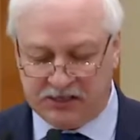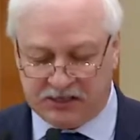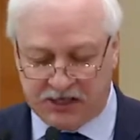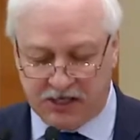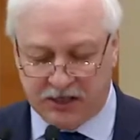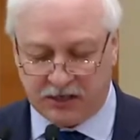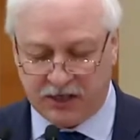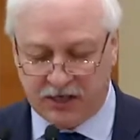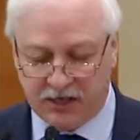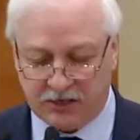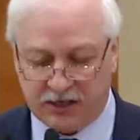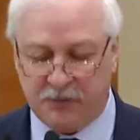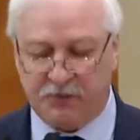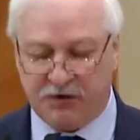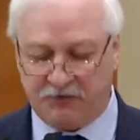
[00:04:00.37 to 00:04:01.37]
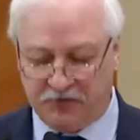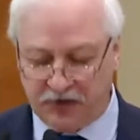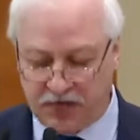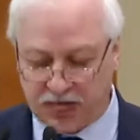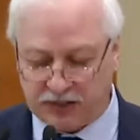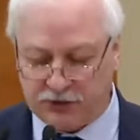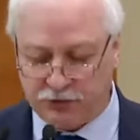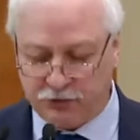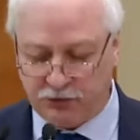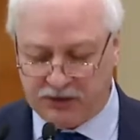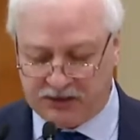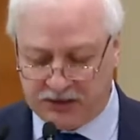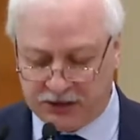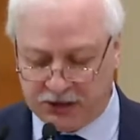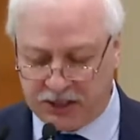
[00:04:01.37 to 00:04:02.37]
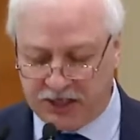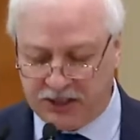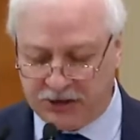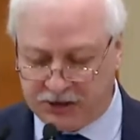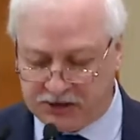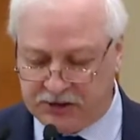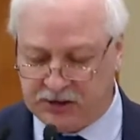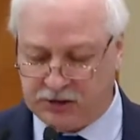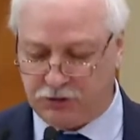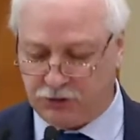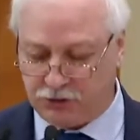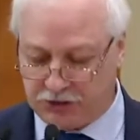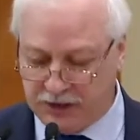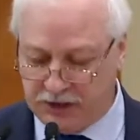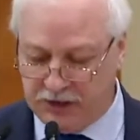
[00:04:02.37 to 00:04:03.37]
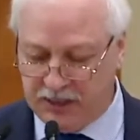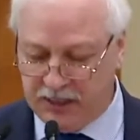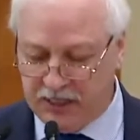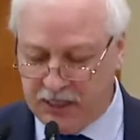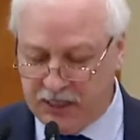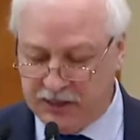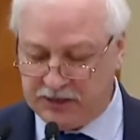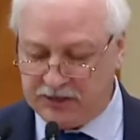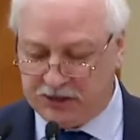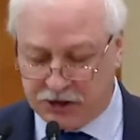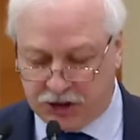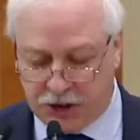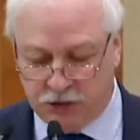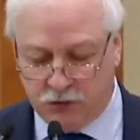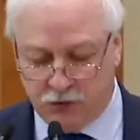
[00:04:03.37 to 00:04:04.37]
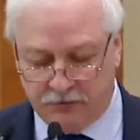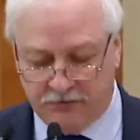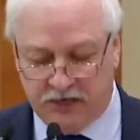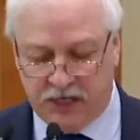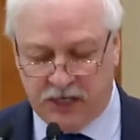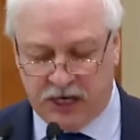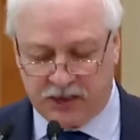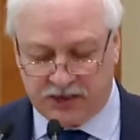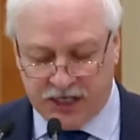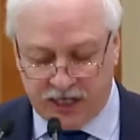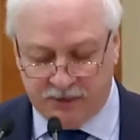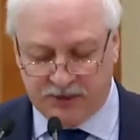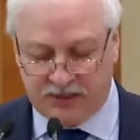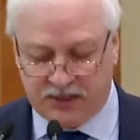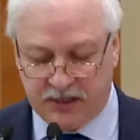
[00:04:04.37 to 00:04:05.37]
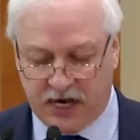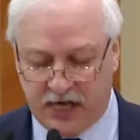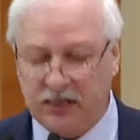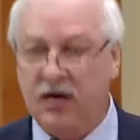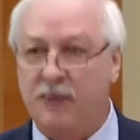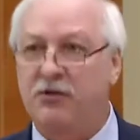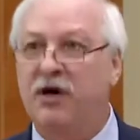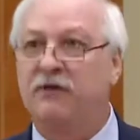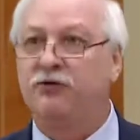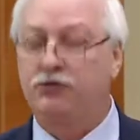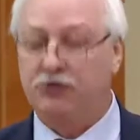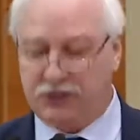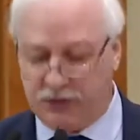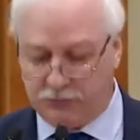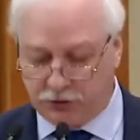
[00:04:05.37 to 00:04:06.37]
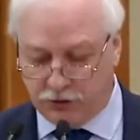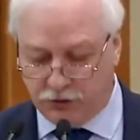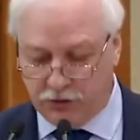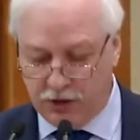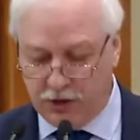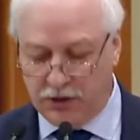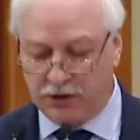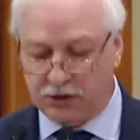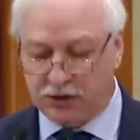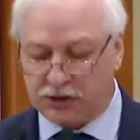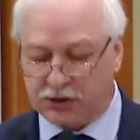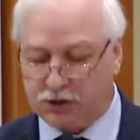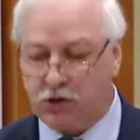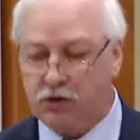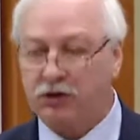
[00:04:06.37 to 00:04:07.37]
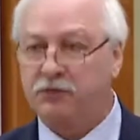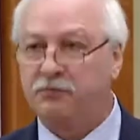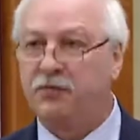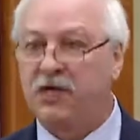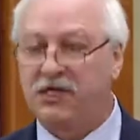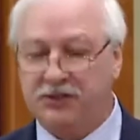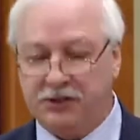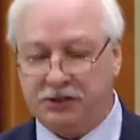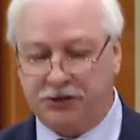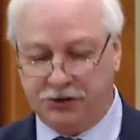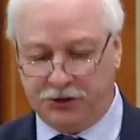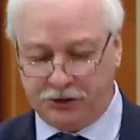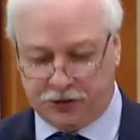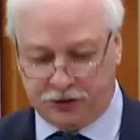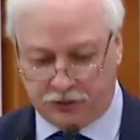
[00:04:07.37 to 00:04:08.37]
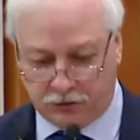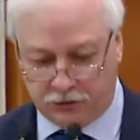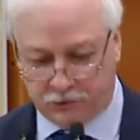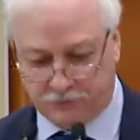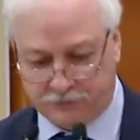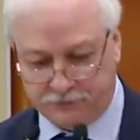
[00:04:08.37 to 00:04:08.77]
денег на профилактику и содержание честных сооружений. Снижение уровня рождаемости они оправдывают тем, что не стоит плодить нищету.